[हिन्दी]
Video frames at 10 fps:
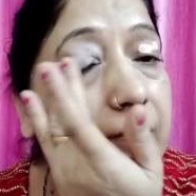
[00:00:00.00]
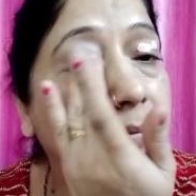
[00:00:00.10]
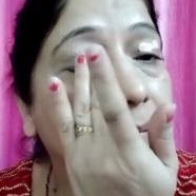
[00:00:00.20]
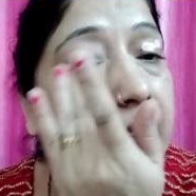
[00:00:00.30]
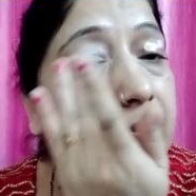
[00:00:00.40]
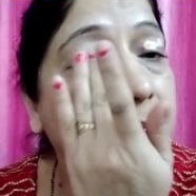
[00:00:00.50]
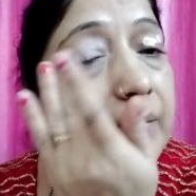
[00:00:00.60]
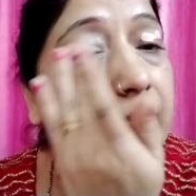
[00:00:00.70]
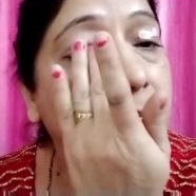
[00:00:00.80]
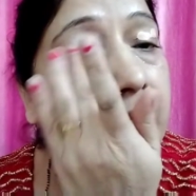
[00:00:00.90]
मैं इसे
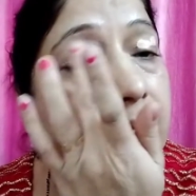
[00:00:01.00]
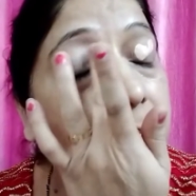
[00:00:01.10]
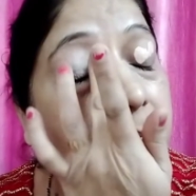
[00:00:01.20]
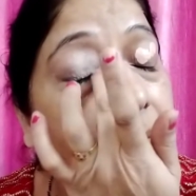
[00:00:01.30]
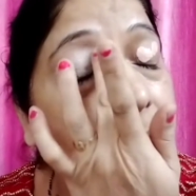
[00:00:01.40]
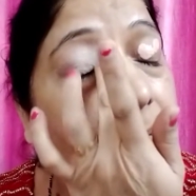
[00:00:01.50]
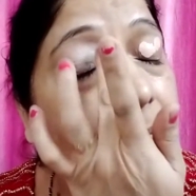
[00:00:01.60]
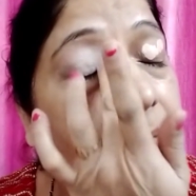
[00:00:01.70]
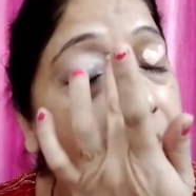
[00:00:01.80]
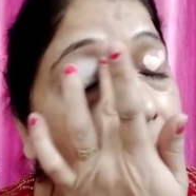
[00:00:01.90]
हाथों से ही अप्लाई
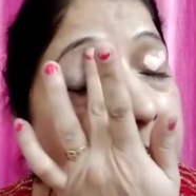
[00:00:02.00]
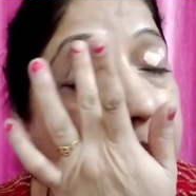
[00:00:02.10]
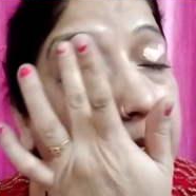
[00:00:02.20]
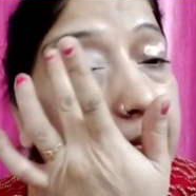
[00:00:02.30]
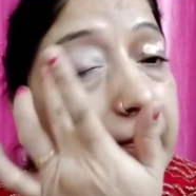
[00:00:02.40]
कर रही हूँ